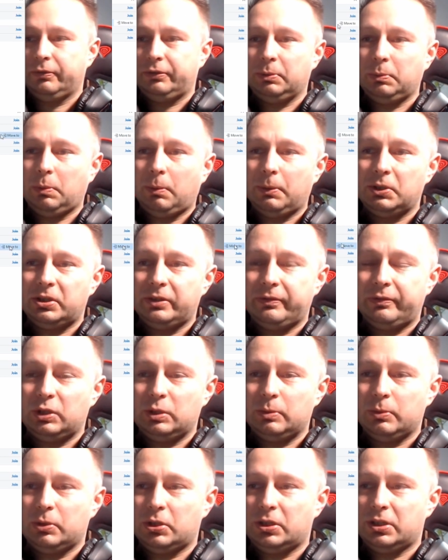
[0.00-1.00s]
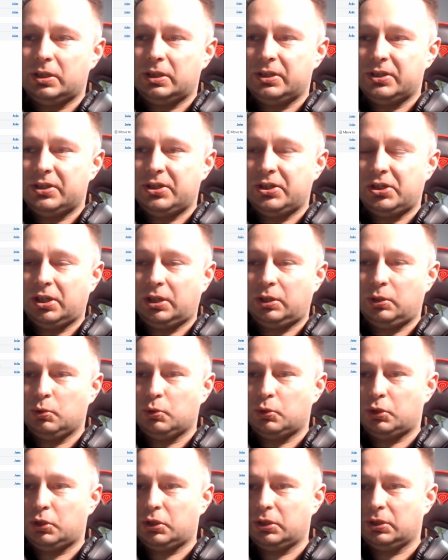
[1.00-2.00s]
tym momencie widzimy, że Zyziek
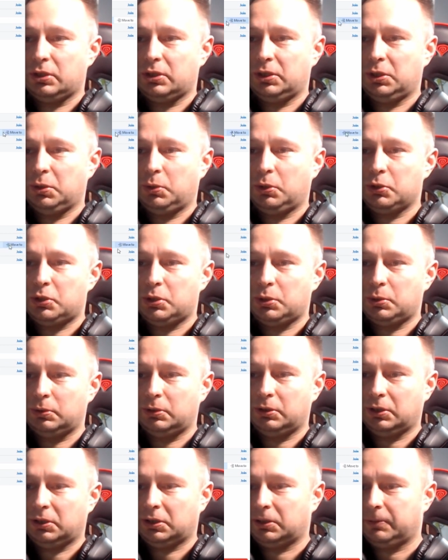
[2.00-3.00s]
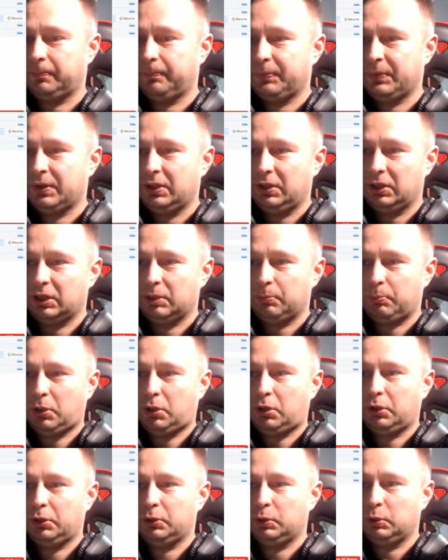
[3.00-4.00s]
już e, dołączył do e,
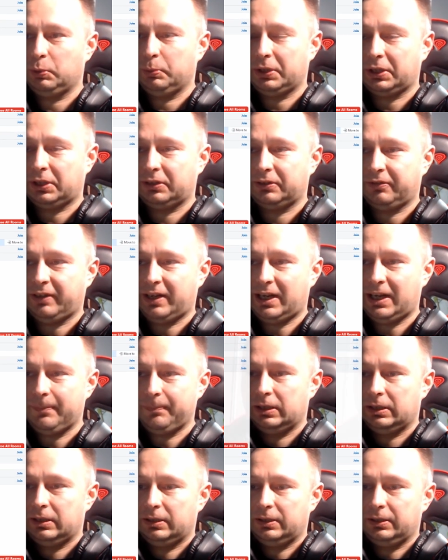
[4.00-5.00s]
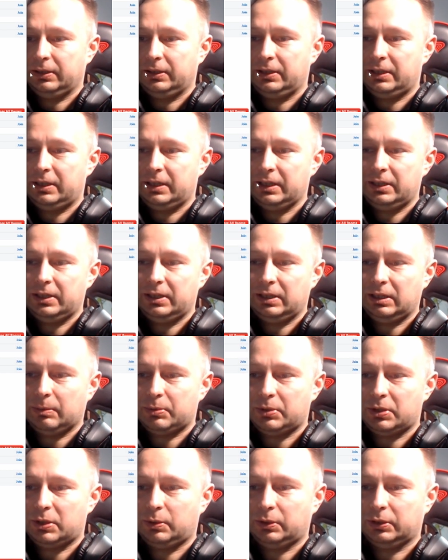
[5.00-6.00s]
pokoju numer dwa i kiedy na
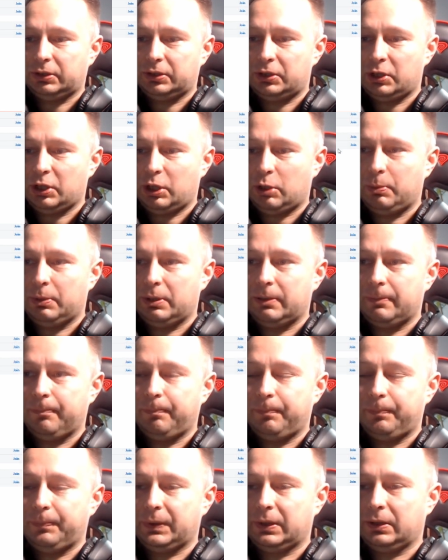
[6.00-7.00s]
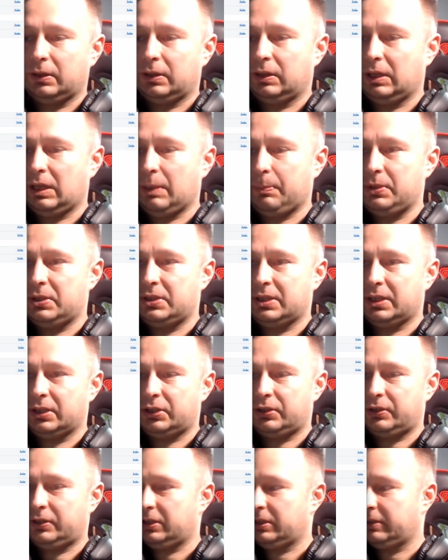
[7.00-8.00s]
przykład chciałbym
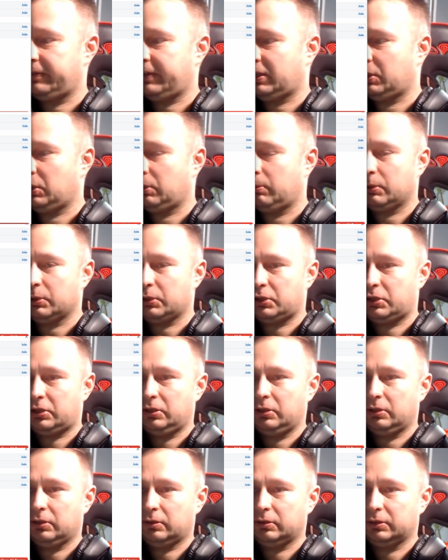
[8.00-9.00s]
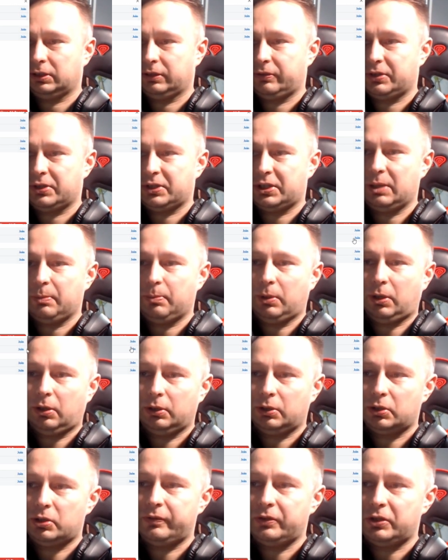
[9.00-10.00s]
napisać e, wiadomość do tych wszystkich
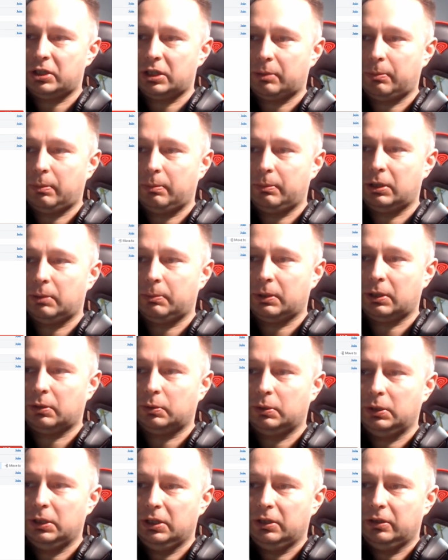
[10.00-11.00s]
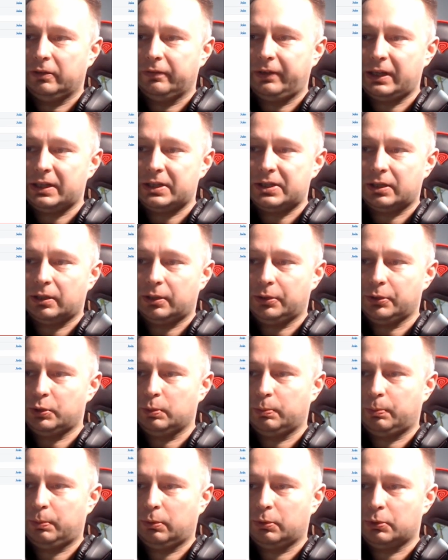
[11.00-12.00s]
pokoi. Oczywiście, jak będę miał więcej
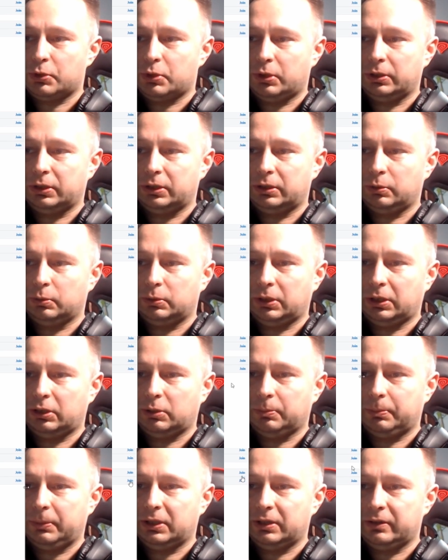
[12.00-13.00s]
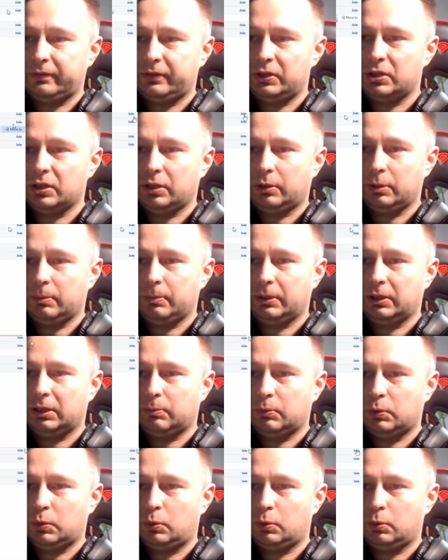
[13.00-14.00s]
osób połączonych tutaj, to będę widział i będę
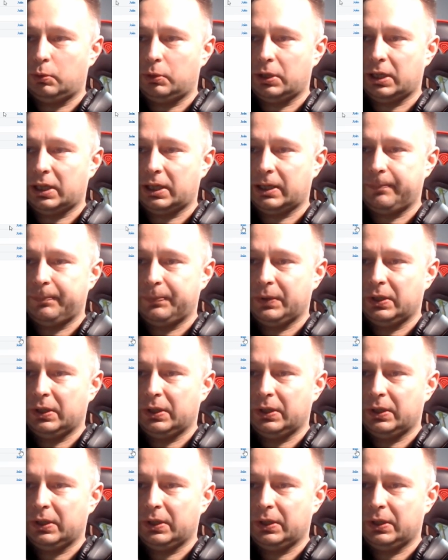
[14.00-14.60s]
mógł je